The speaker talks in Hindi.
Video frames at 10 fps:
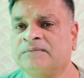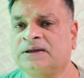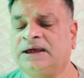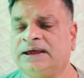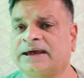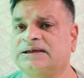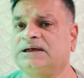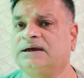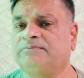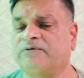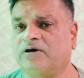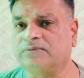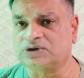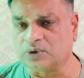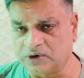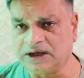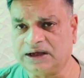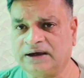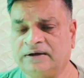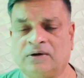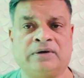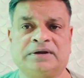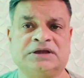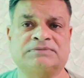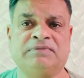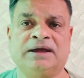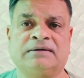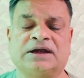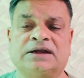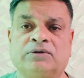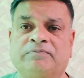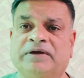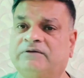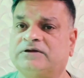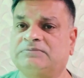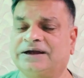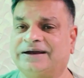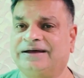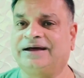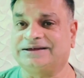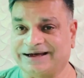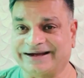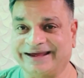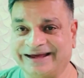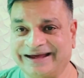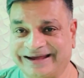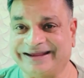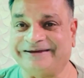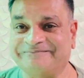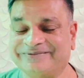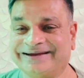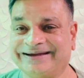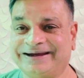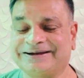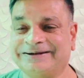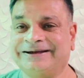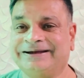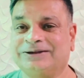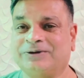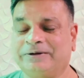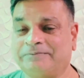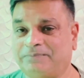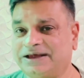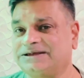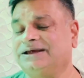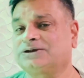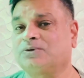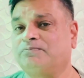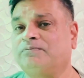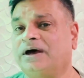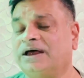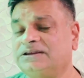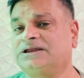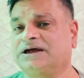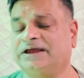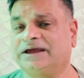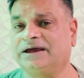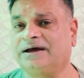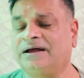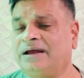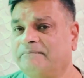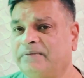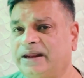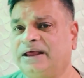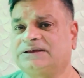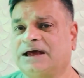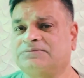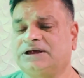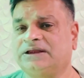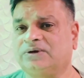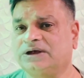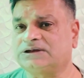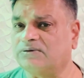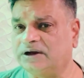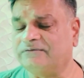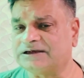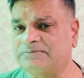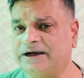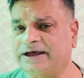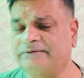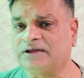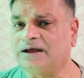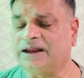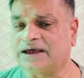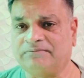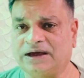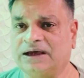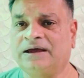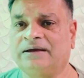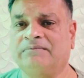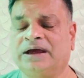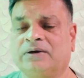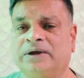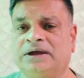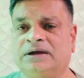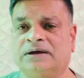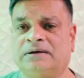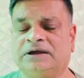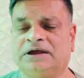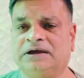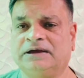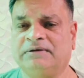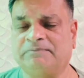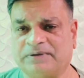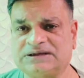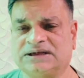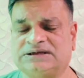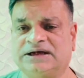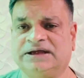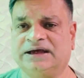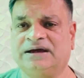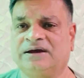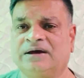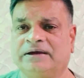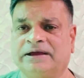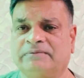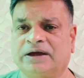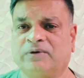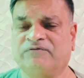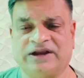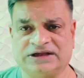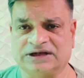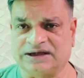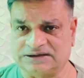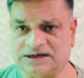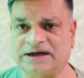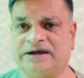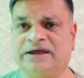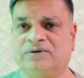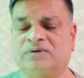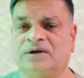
कि ये कैसी परफॉर्मेंस हो रही है और इसमें टाटा ग्रुप में इन्वेस्टमेंट करना अच्छा रहेगा या नहीं राइट तो ये प्लीज़ इसको अंत तक देखिएगा मेरे हिसाब से तो ये साउंड इन्वेस्टमेंट है लेकिन मैं मैं कोई ये ये मेरी पर्सनल स्टडी है ये मैं कोई फाइनेंशियल कंसल्टेंट नहीं हूँ